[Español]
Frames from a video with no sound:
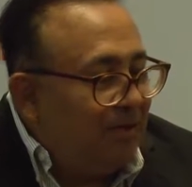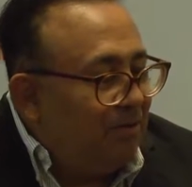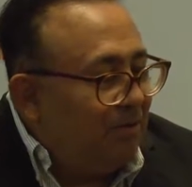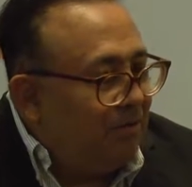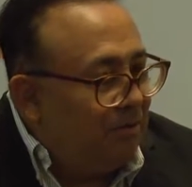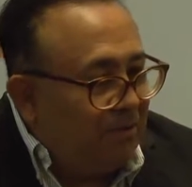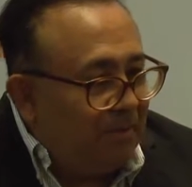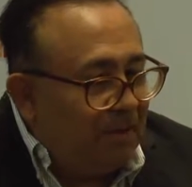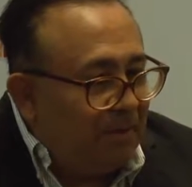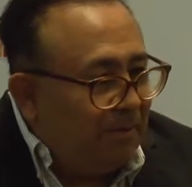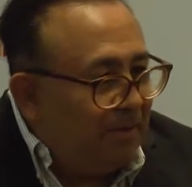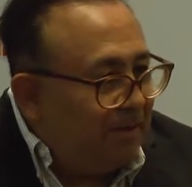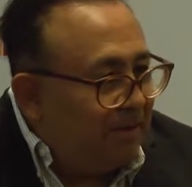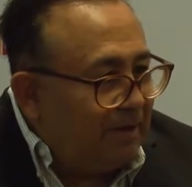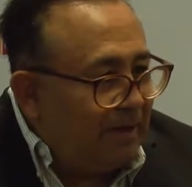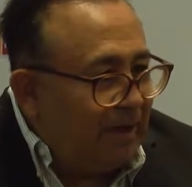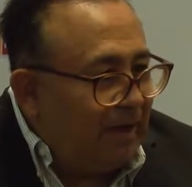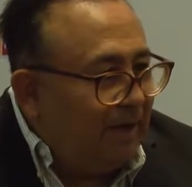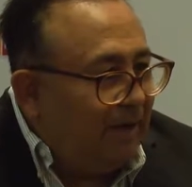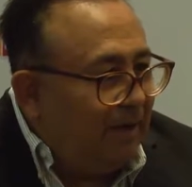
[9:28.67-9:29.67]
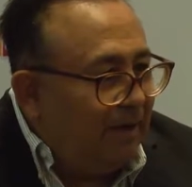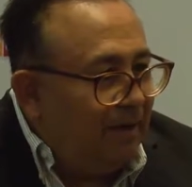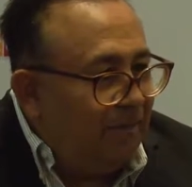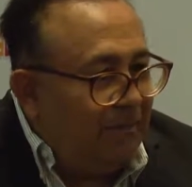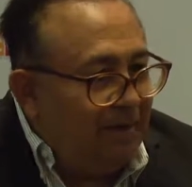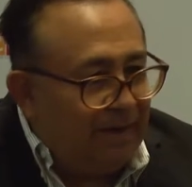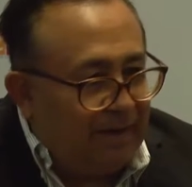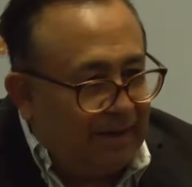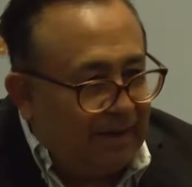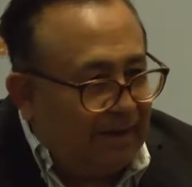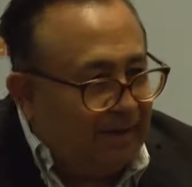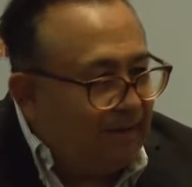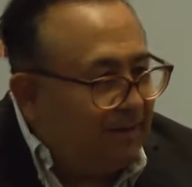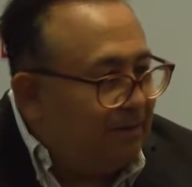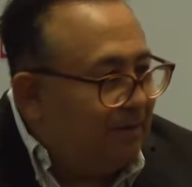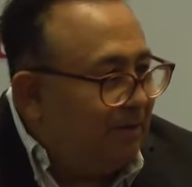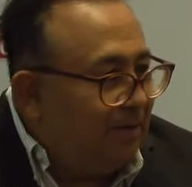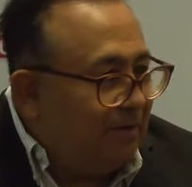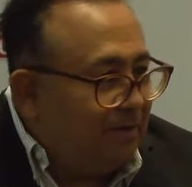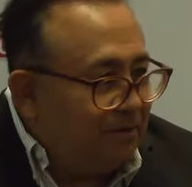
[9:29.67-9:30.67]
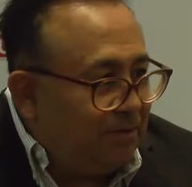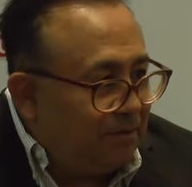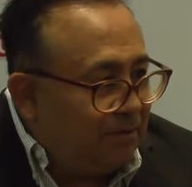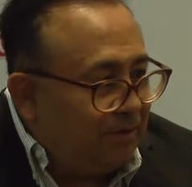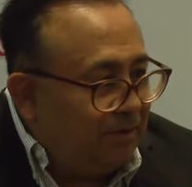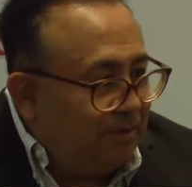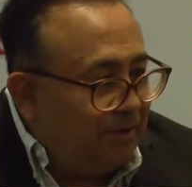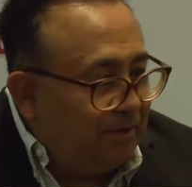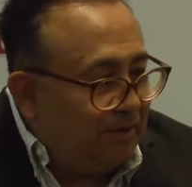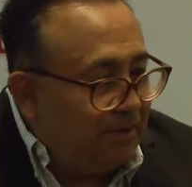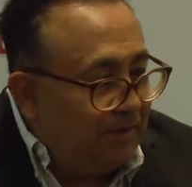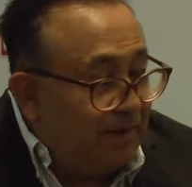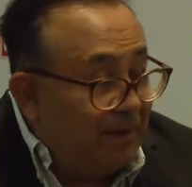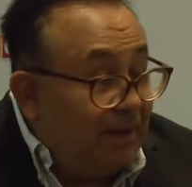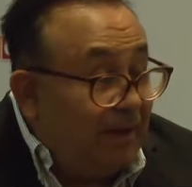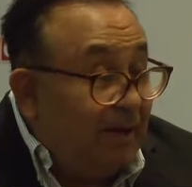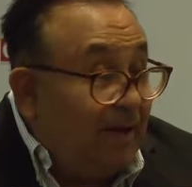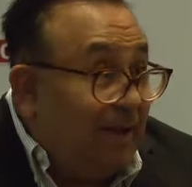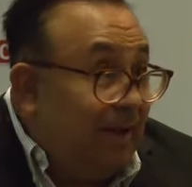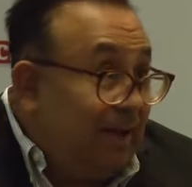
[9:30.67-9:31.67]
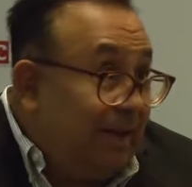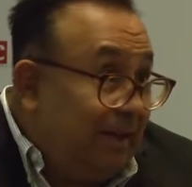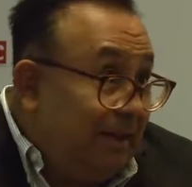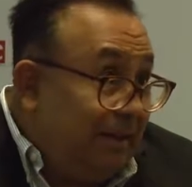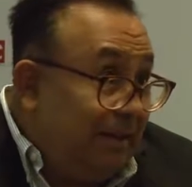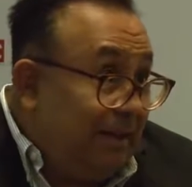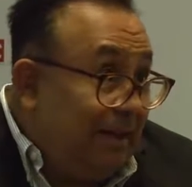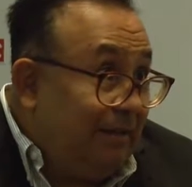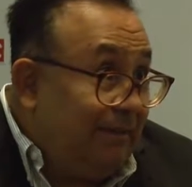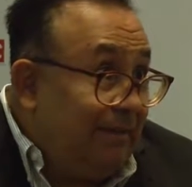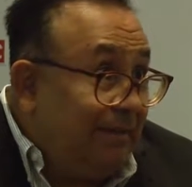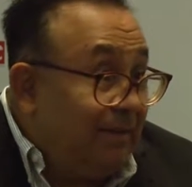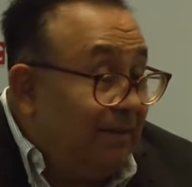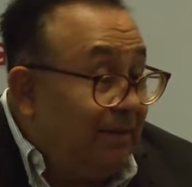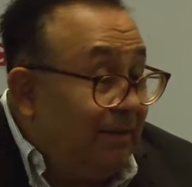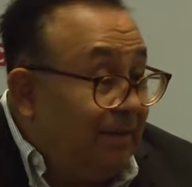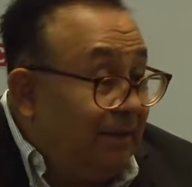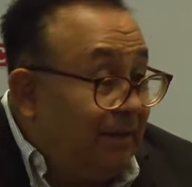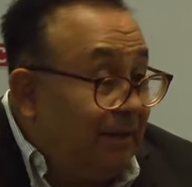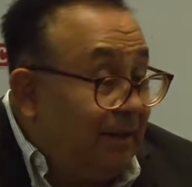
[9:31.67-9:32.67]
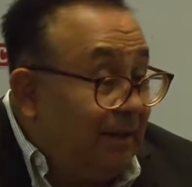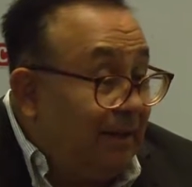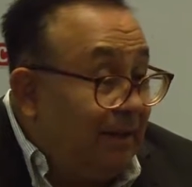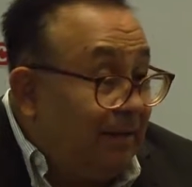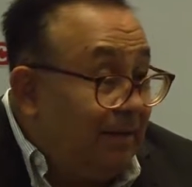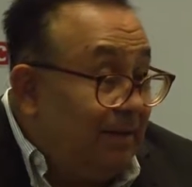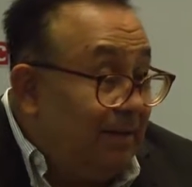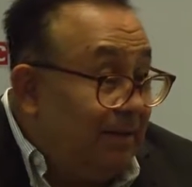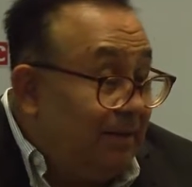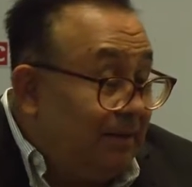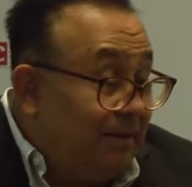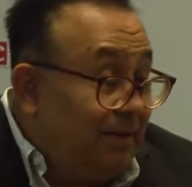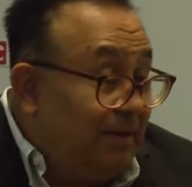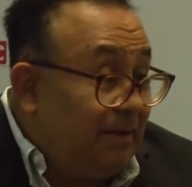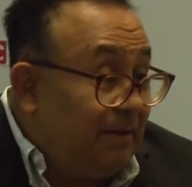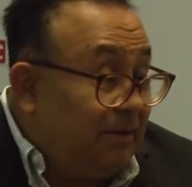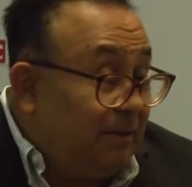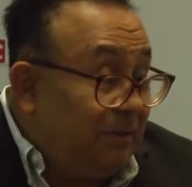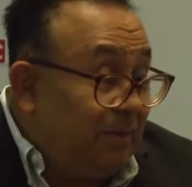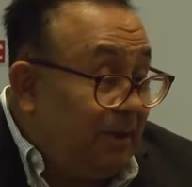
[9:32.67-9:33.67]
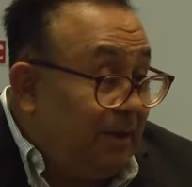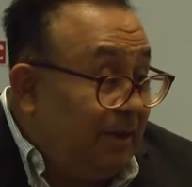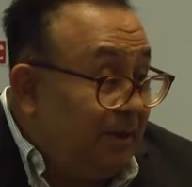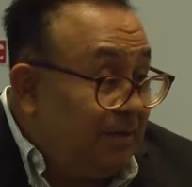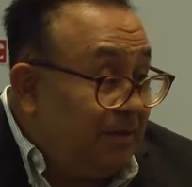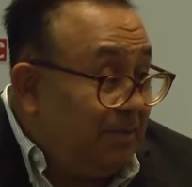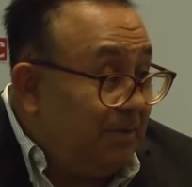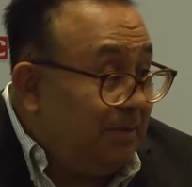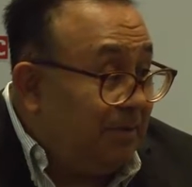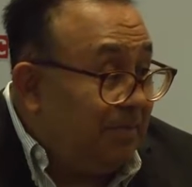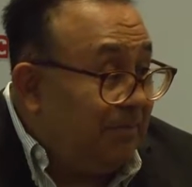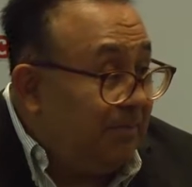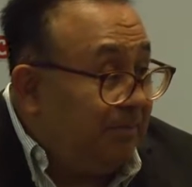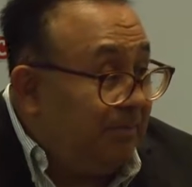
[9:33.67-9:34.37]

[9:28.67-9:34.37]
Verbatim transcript: fundamental para que el resto de las cosas se den y tiene que, tiene que venir desde el top management.